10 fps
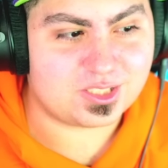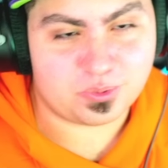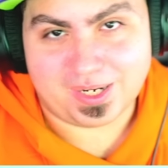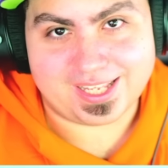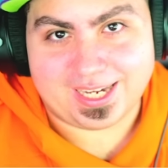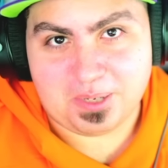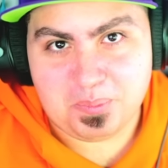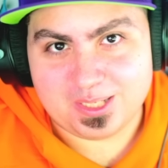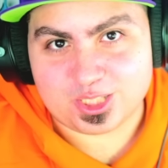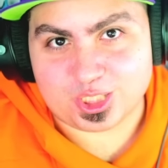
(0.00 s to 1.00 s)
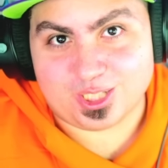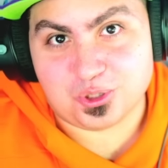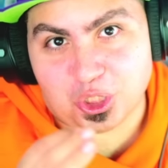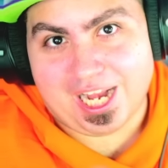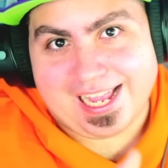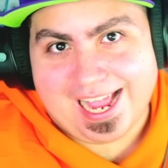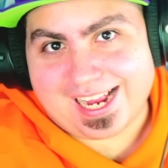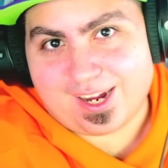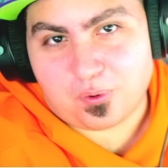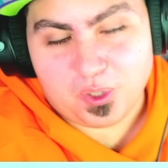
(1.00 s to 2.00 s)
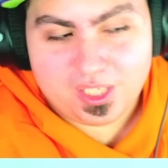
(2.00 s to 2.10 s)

Eh, ci mancherebbe, cioè, se non c'è la caca